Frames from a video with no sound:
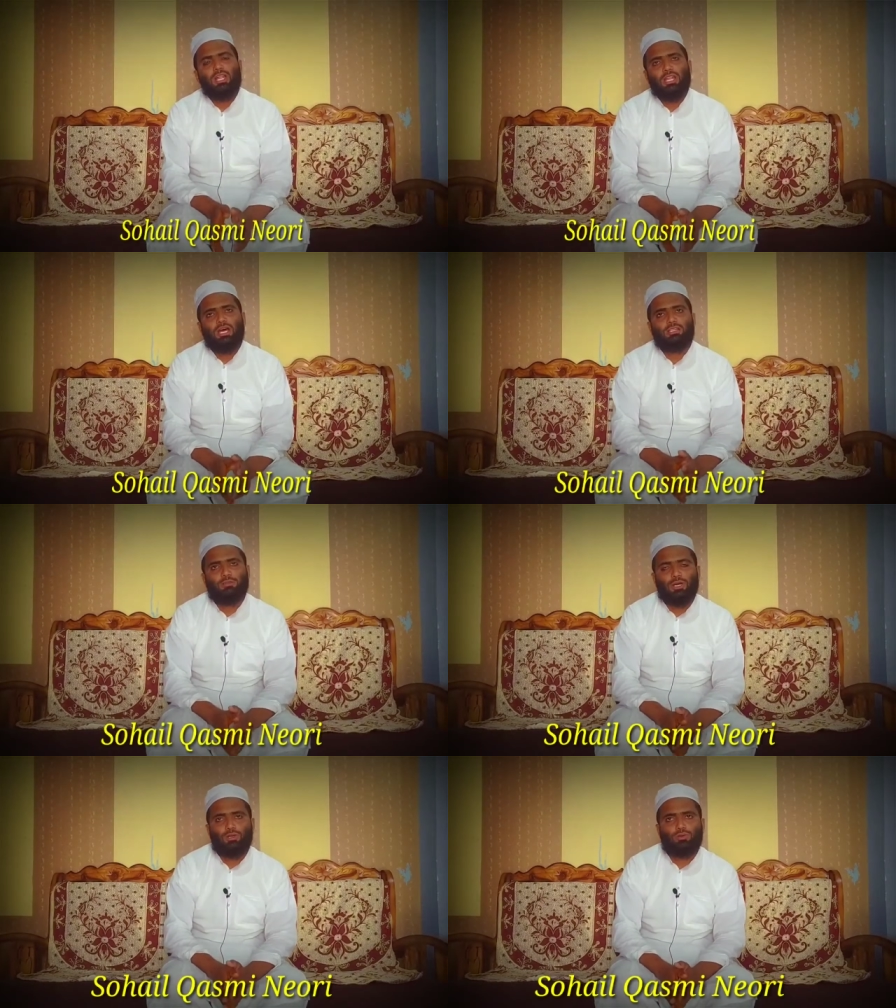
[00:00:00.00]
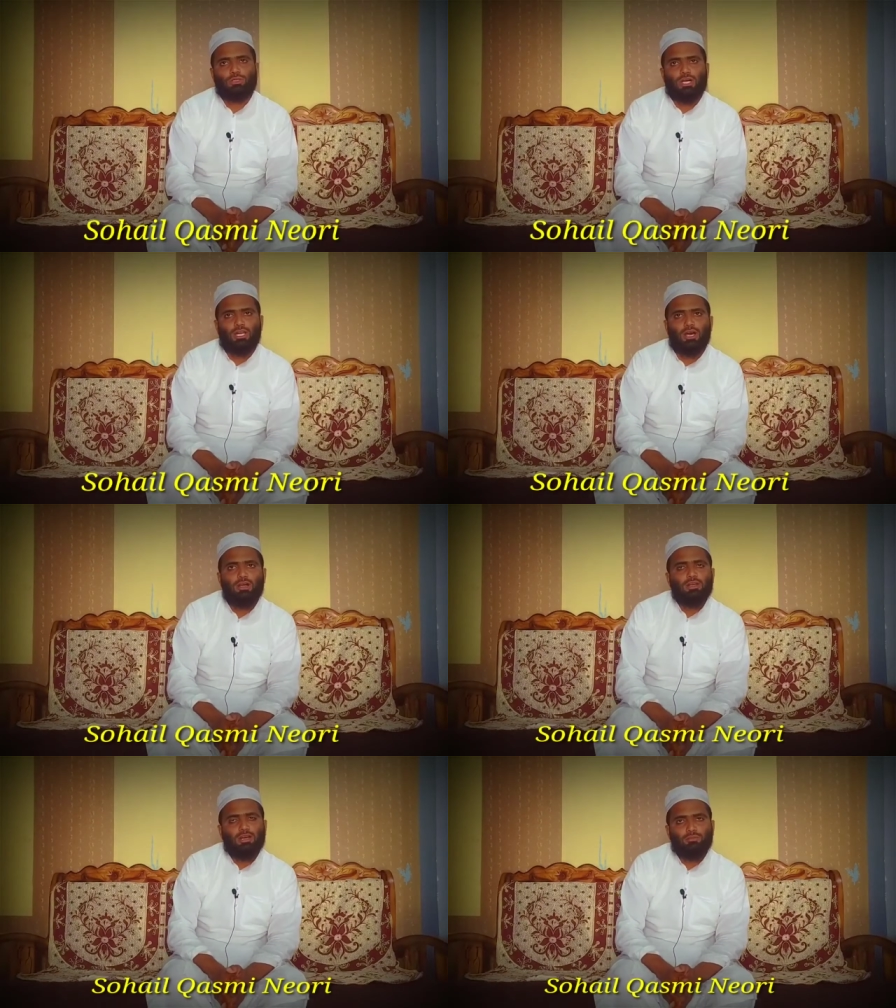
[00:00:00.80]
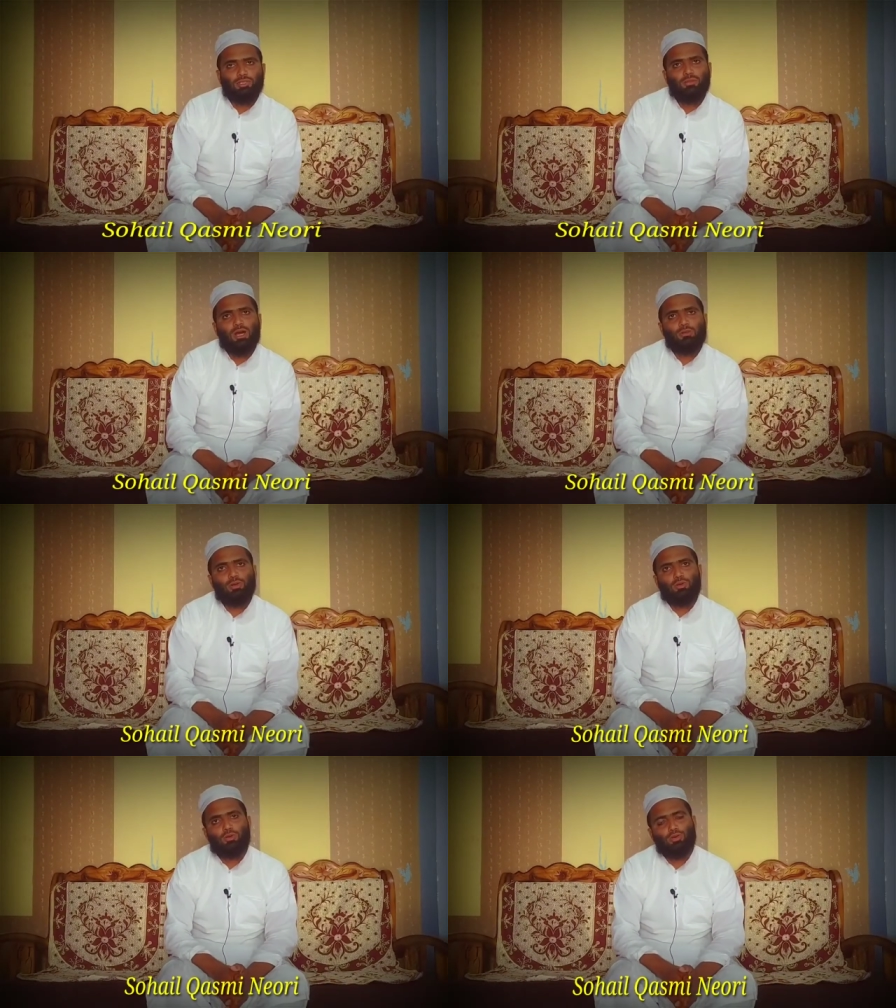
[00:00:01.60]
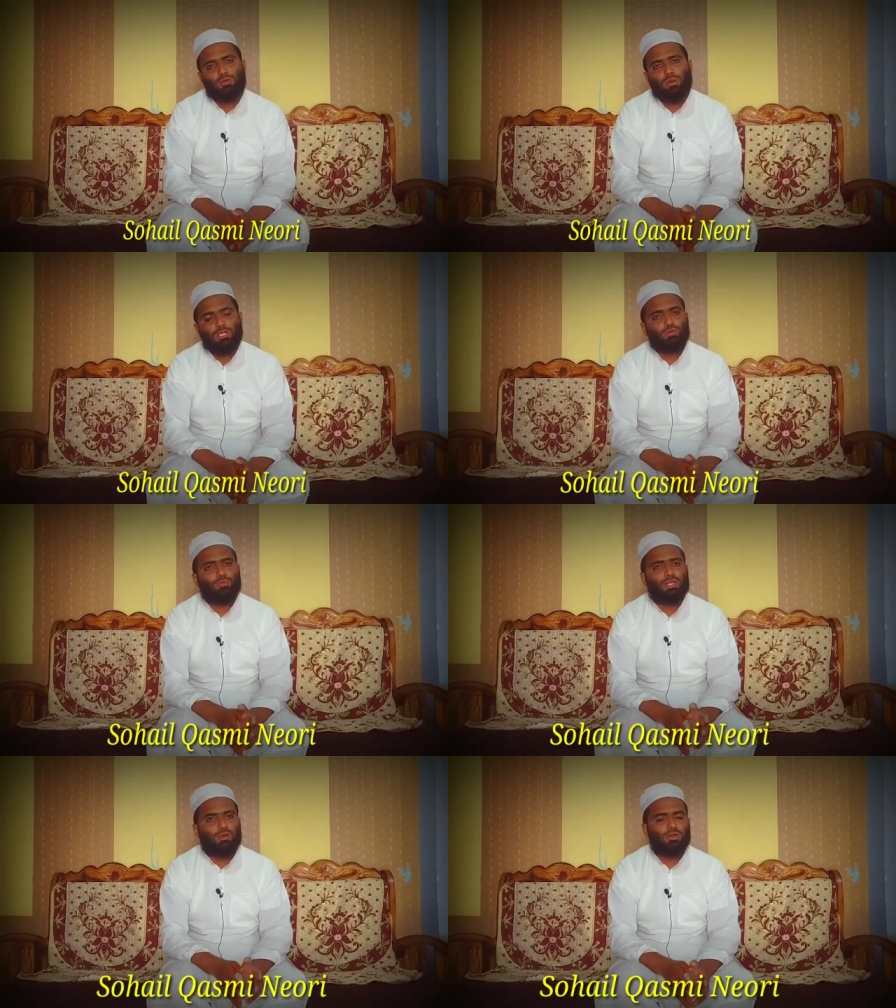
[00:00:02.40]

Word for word: अल्लाह तबारक ताली हम तमाम लोगों को इन बातों पर